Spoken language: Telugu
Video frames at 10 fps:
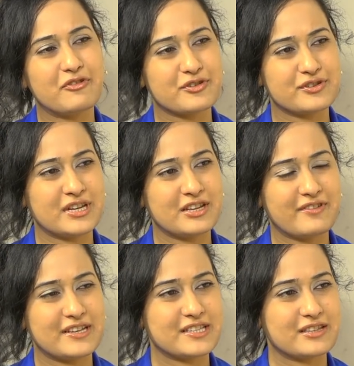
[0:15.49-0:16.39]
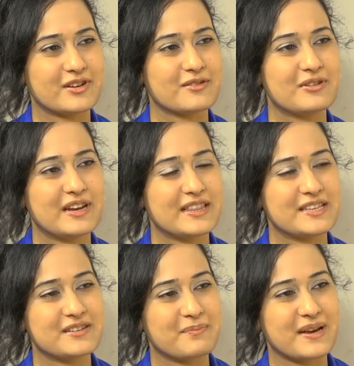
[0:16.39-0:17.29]
ఫోటోజెనిక్ ఫేస్ ఇంతవరకు
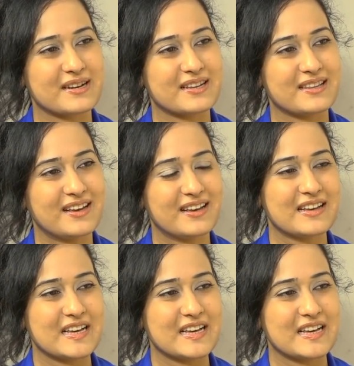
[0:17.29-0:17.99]
లేదని చెప్పారు కదా